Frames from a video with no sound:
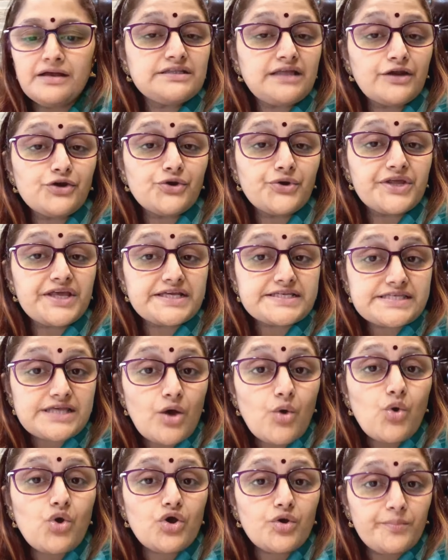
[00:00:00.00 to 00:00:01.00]
தன்னுடைய
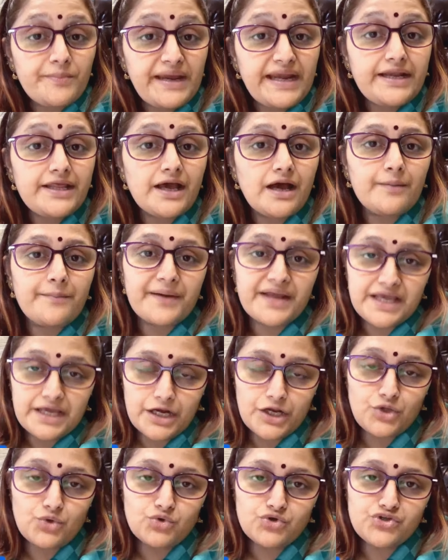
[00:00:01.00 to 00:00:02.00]
சவுக்கு மீடியா
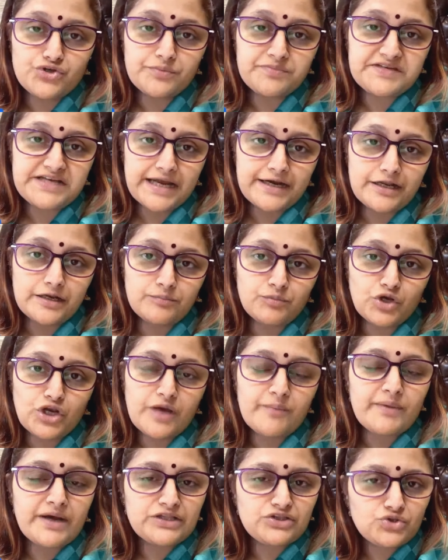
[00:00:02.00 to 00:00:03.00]
அப்படிங்கிற யூடியூப் சேனல்
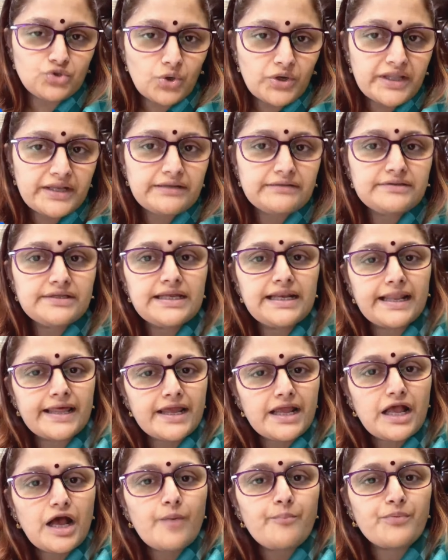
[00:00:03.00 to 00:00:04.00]
மூலமா தொடர்ந்து
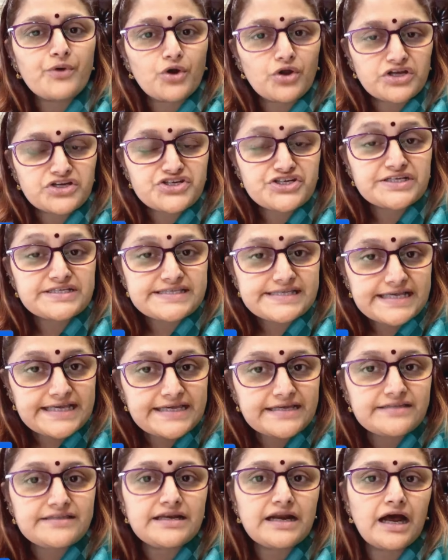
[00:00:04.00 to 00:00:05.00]
லைகா ப்ரொடக்ஷன்ஸ்க்கு
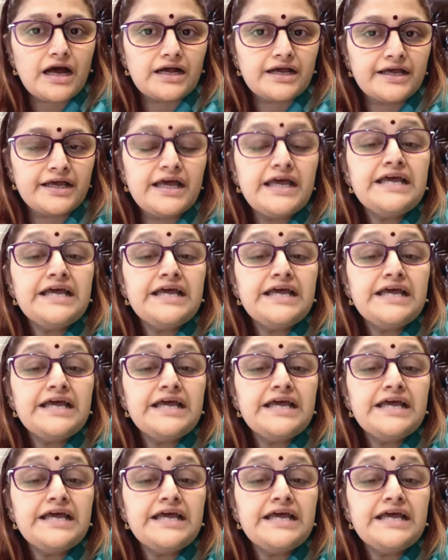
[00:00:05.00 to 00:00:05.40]
எதிராக